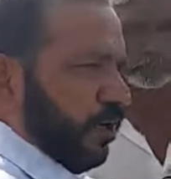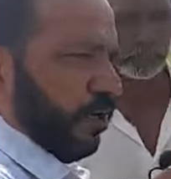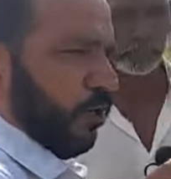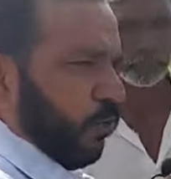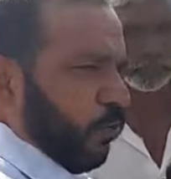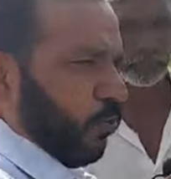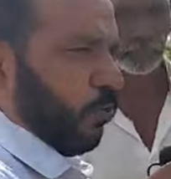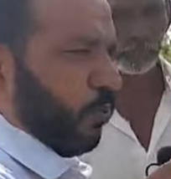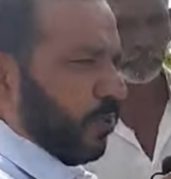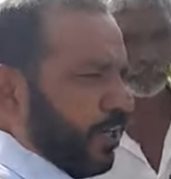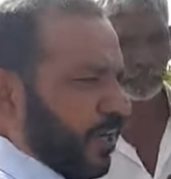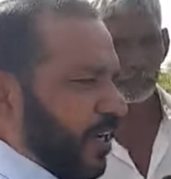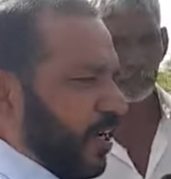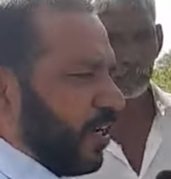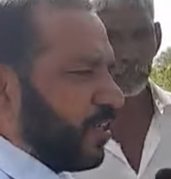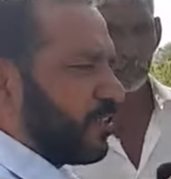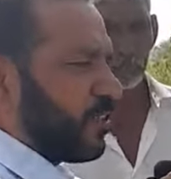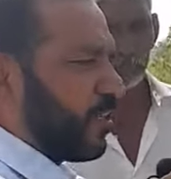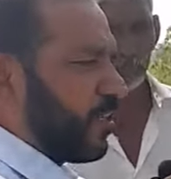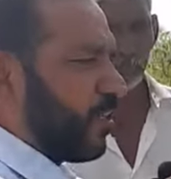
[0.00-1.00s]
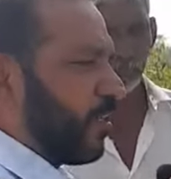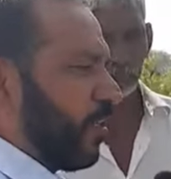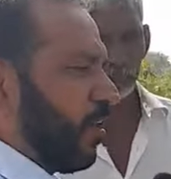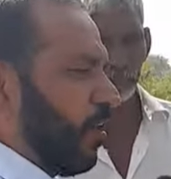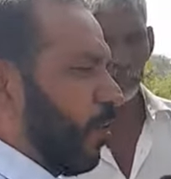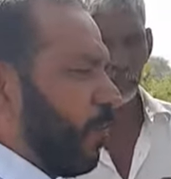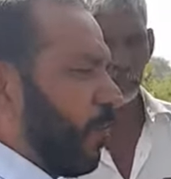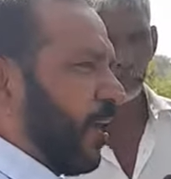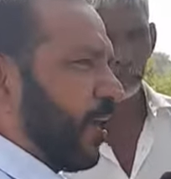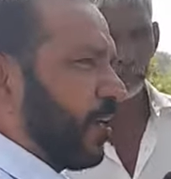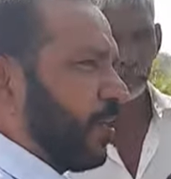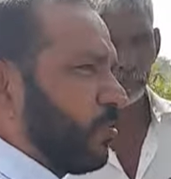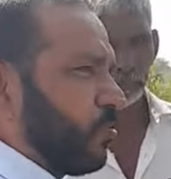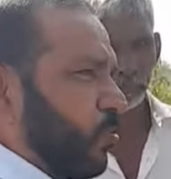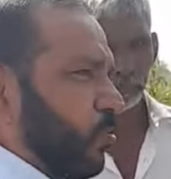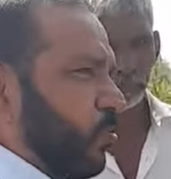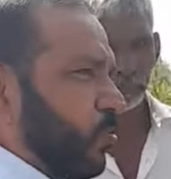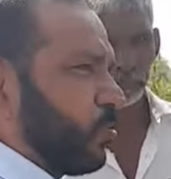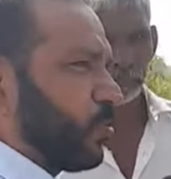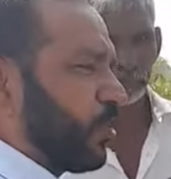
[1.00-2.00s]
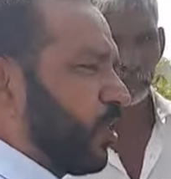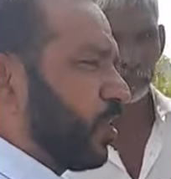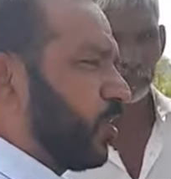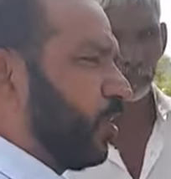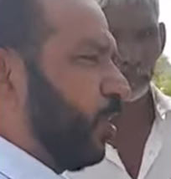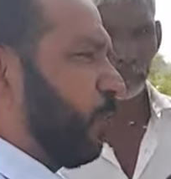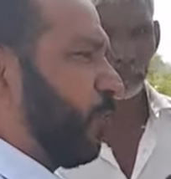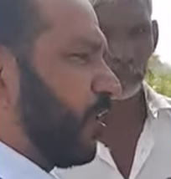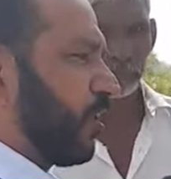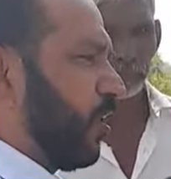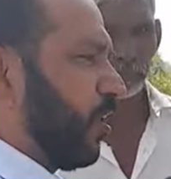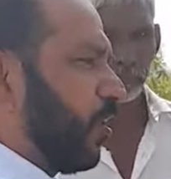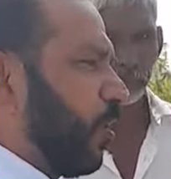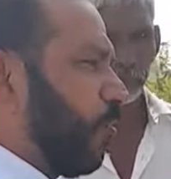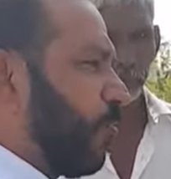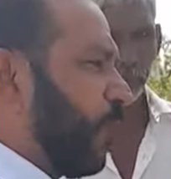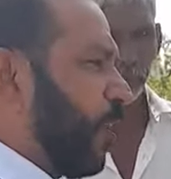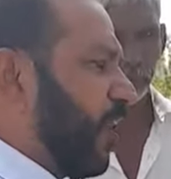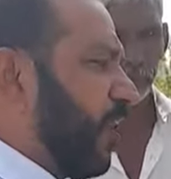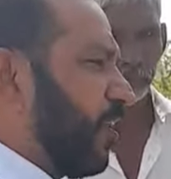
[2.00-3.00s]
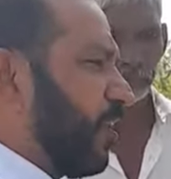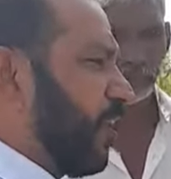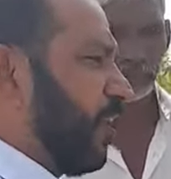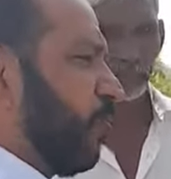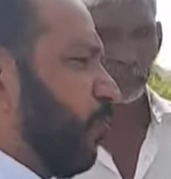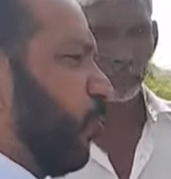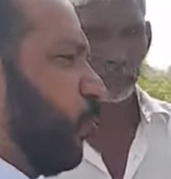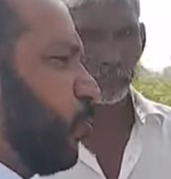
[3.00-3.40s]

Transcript: इन लोगों ने आज हमारे जो शक्तिवर्धक के प्रोडक्ट हैं